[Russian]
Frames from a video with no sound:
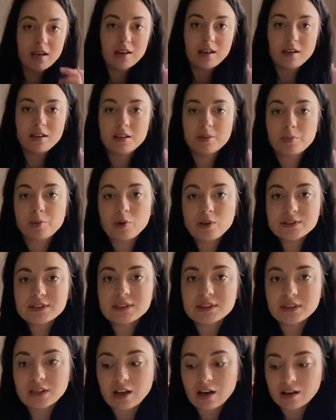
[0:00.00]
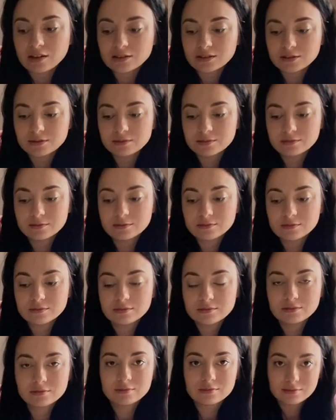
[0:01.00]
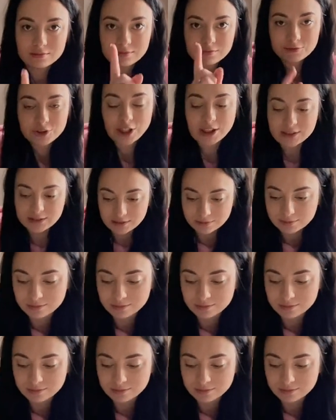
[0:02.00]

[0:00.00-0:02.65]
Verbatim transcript: И не просто так. Сейчас.